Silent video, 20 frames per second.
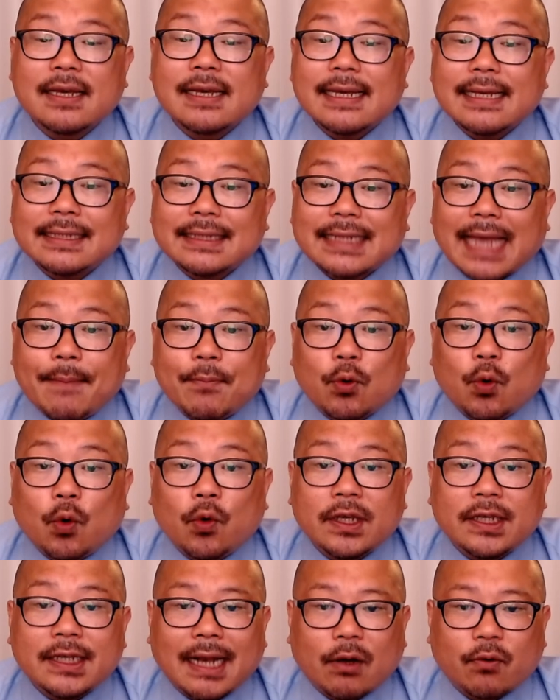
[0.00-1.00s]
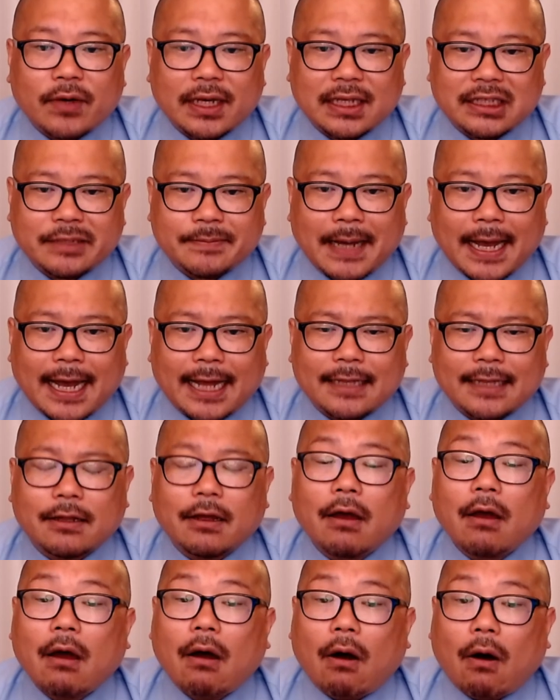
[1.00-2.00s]
참고인이라고 했지만
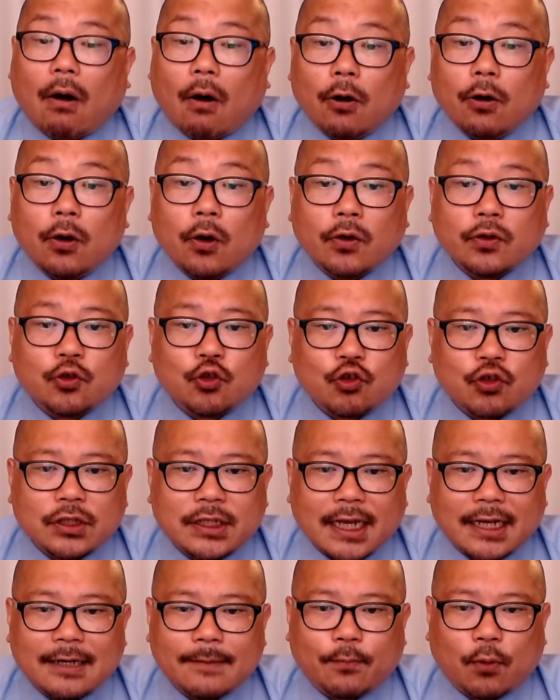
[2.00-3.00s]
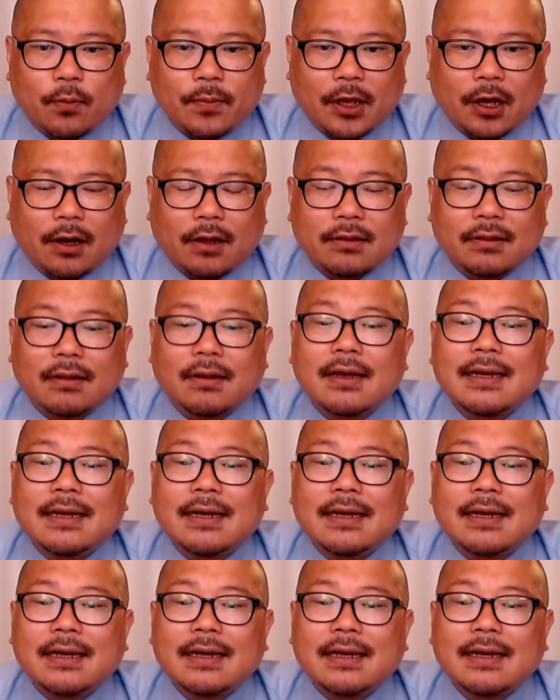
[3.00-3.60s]
언론 취재를 보면